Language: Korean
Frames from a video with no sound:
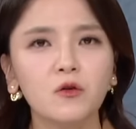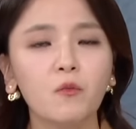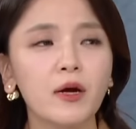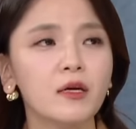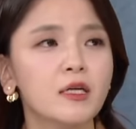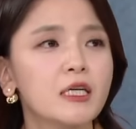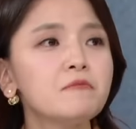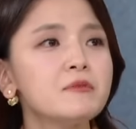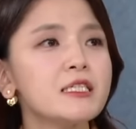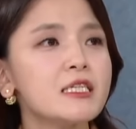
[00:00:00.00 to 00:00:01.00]
정말
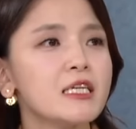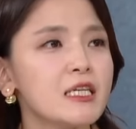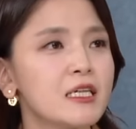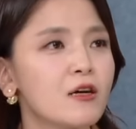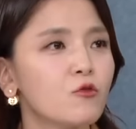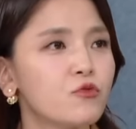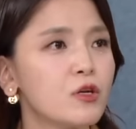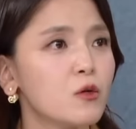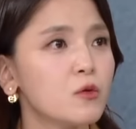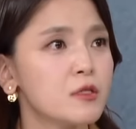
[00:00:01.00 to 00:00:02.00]
금치킨이라고
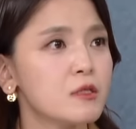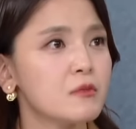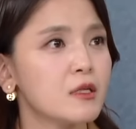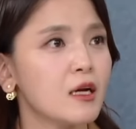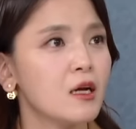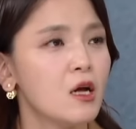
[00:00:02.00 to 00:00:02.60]
불리고 있습니다.